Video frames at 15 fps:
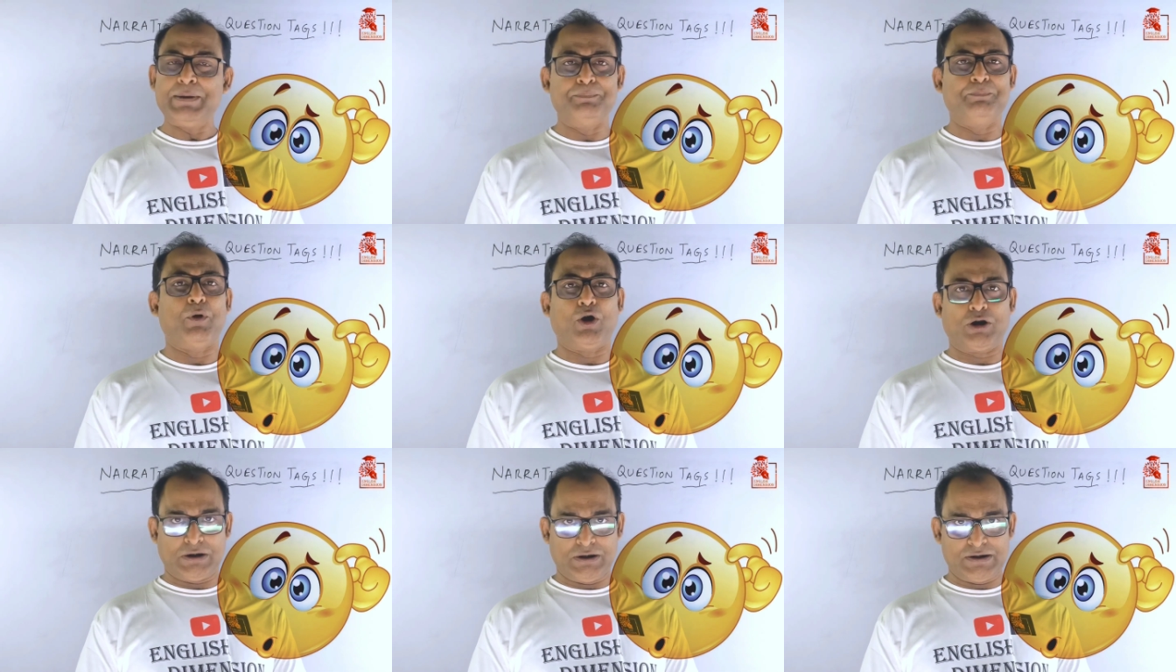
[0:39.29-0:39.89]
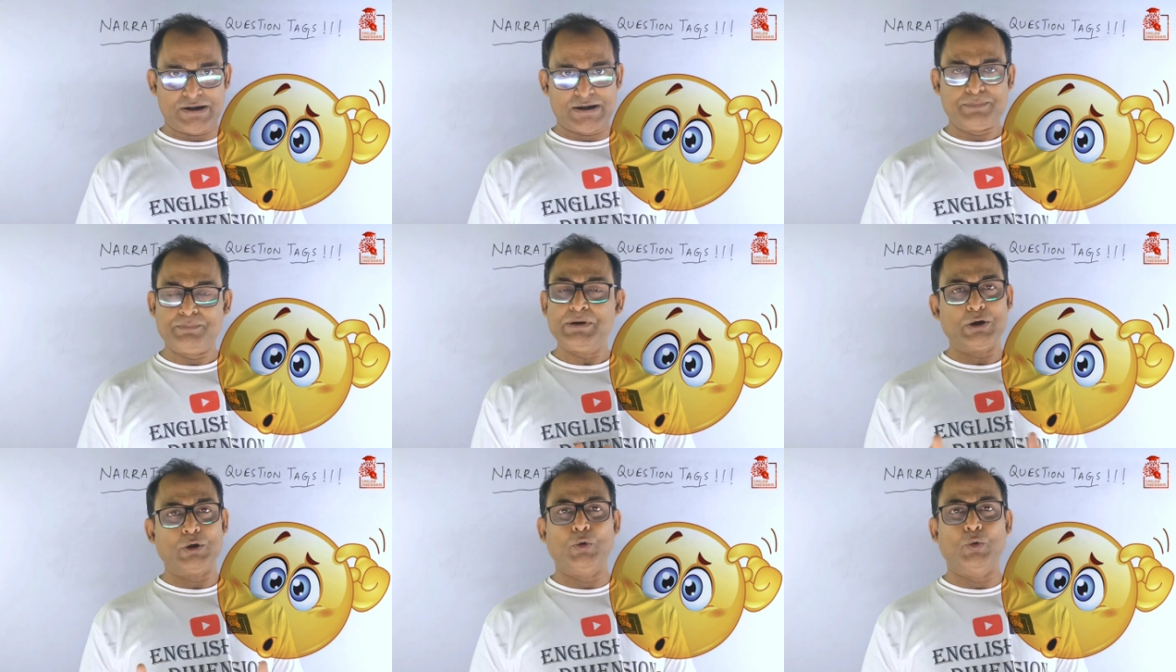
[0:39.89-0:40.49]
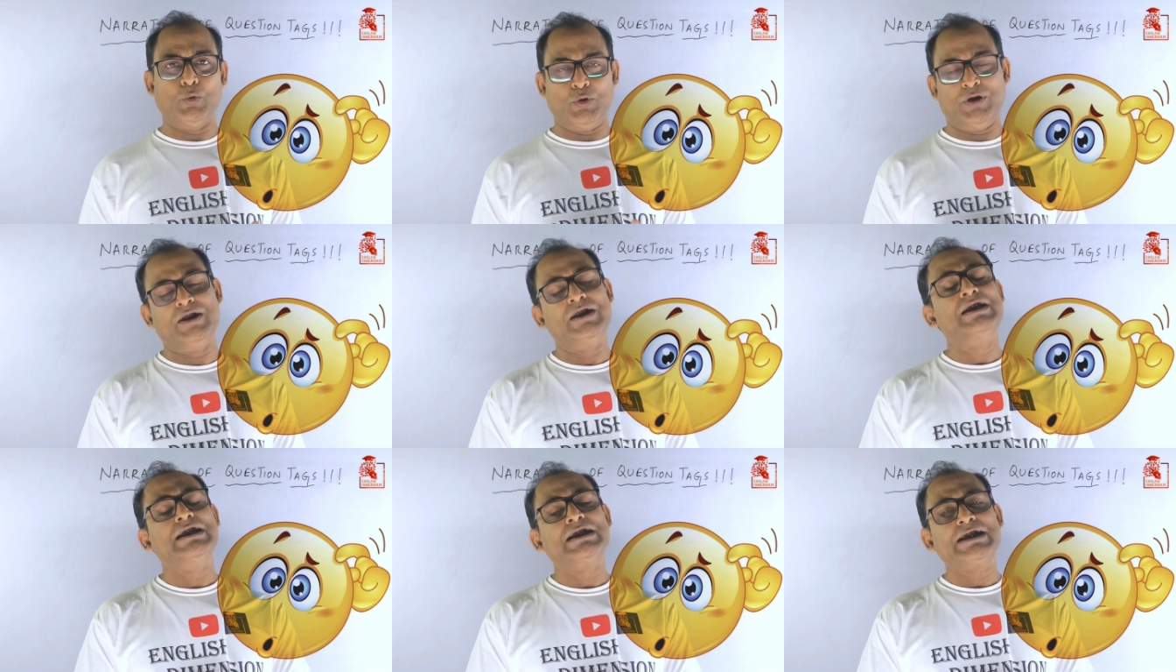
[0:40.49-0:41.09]
ইম্পর্টেন্স বা রোল
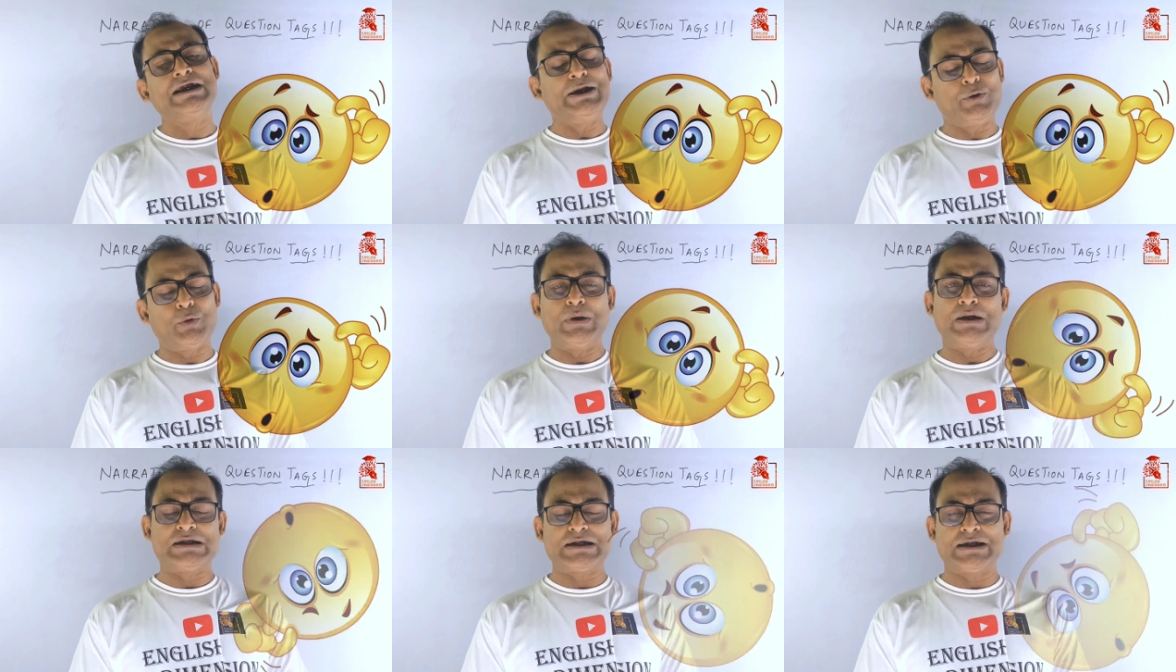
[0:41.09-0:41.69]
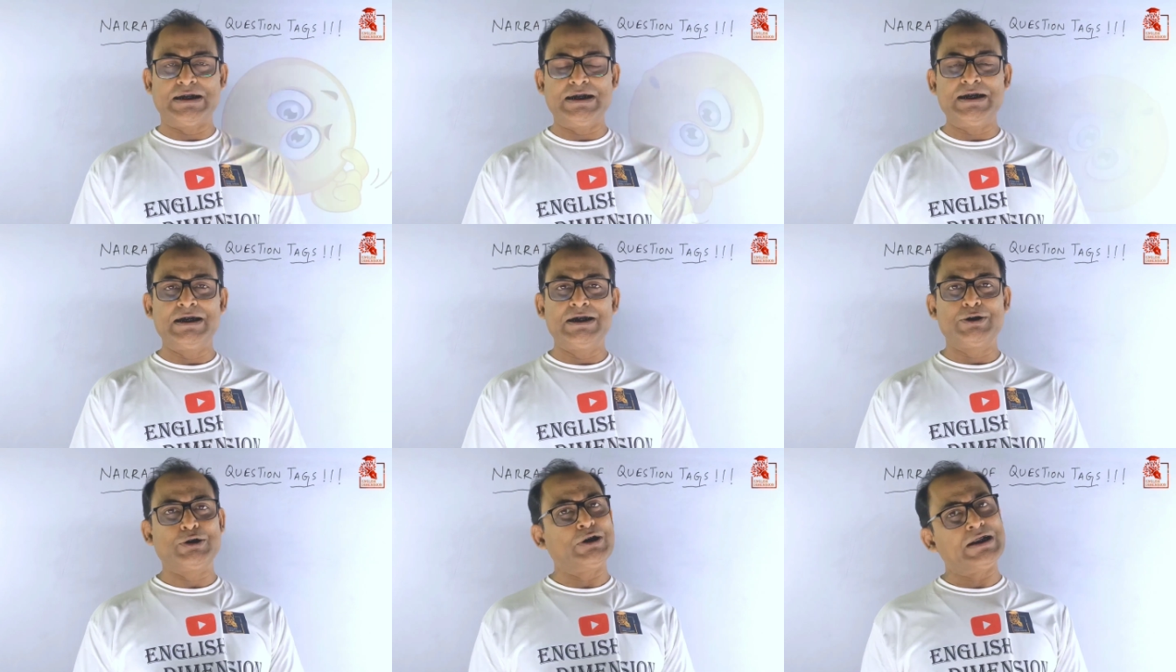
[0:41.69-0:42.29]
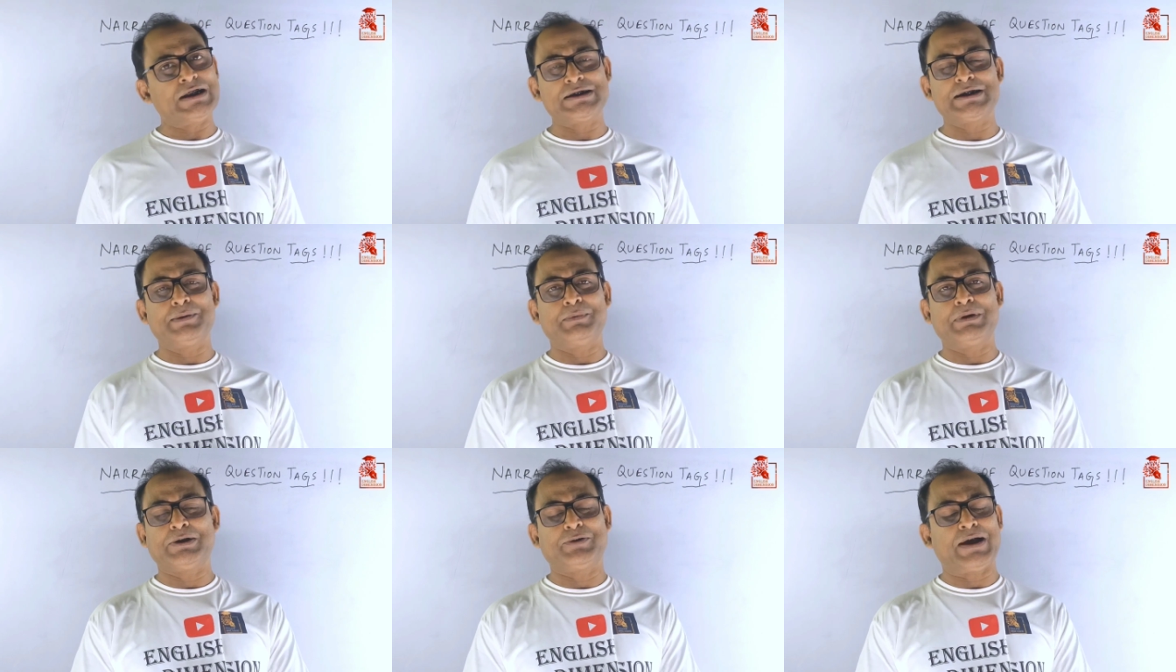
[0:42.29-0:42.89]
কি রয়েছে সেটা আজকে
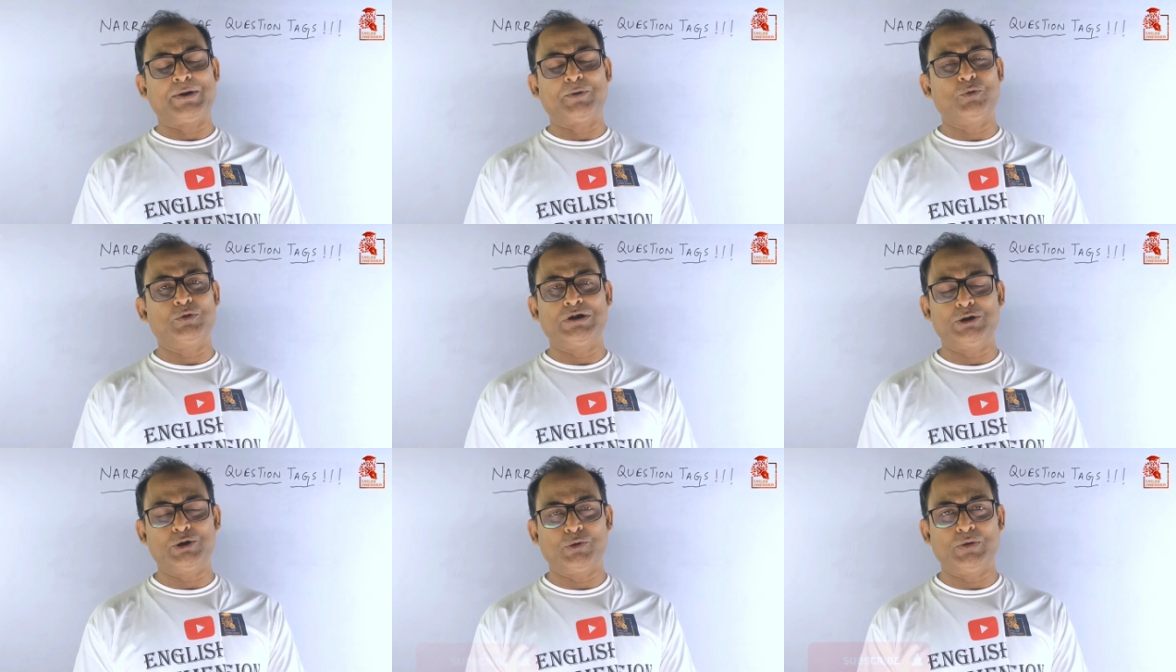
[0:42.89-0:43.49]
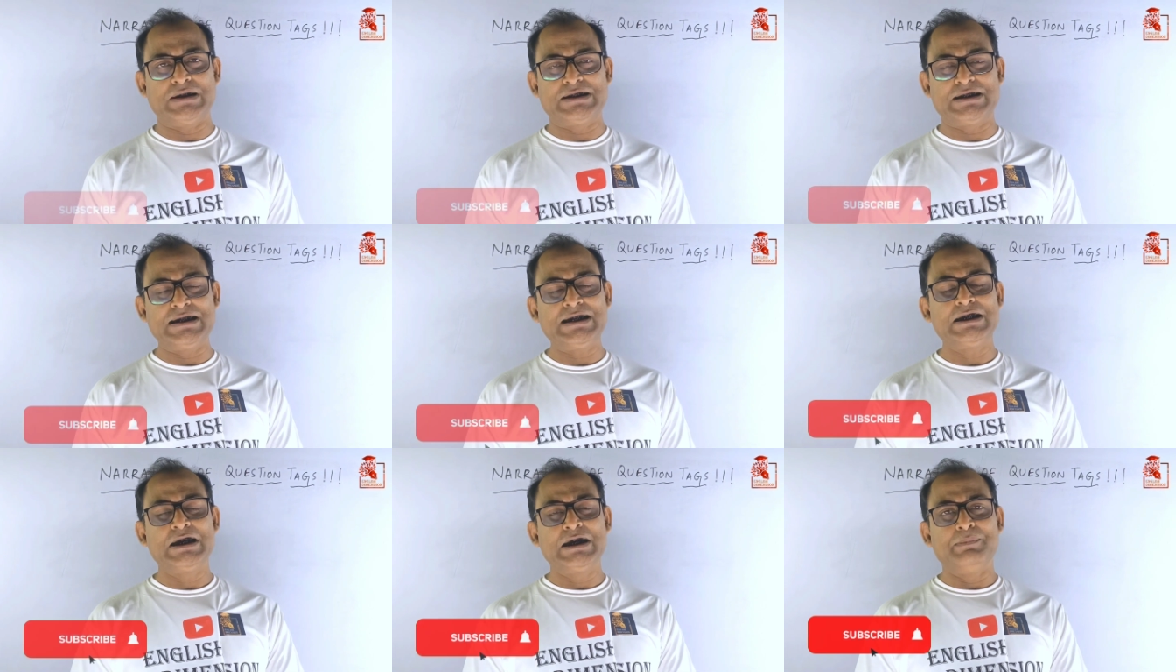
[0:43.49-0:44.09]
আমরা ক্র্যাক করতে চলেছি